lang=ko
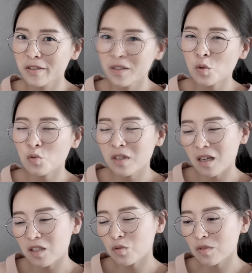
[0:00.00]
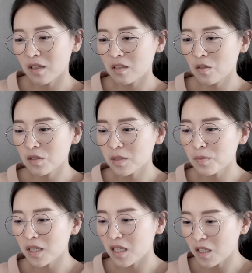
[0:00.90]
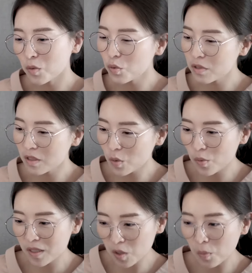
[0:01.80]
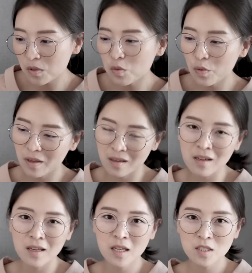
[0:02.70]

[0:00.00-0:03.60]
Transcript: 그래서 우리가 익숙한 그런 심리 이론을 통한 접근 외에